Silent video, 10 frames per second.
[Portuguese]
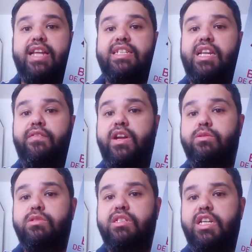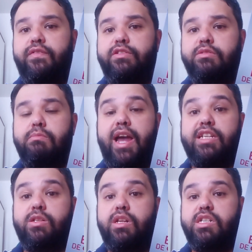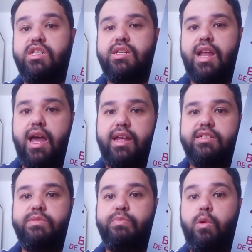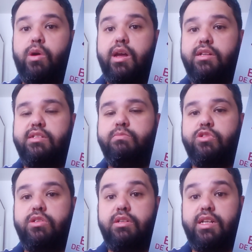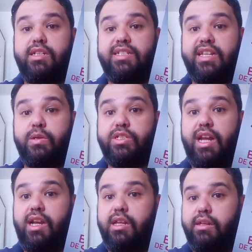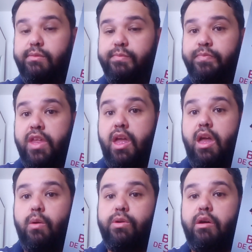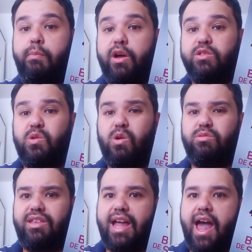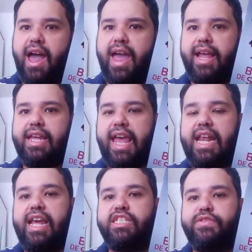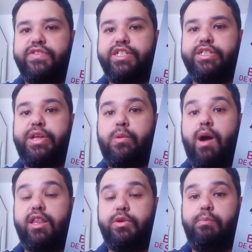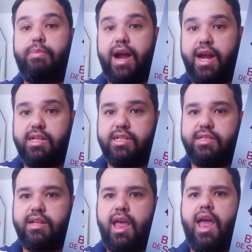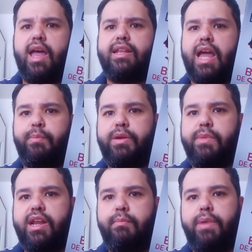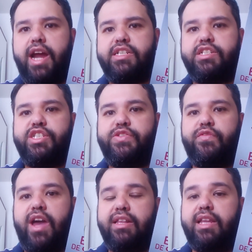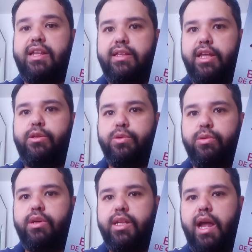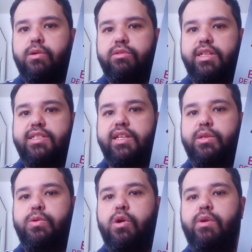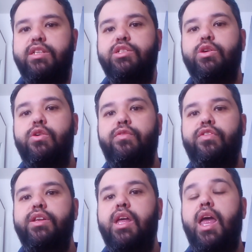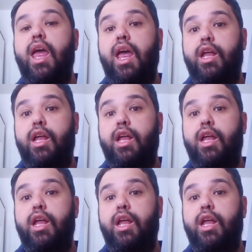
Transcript: Esse livro é um dos livros mais originais, empolgantes e emocionantes que eu já li. O que eu posso contar é que ele é dividido em quatro partes. Na primeira parte, a gente vai entender tudo o que está acontecendo com a Sophie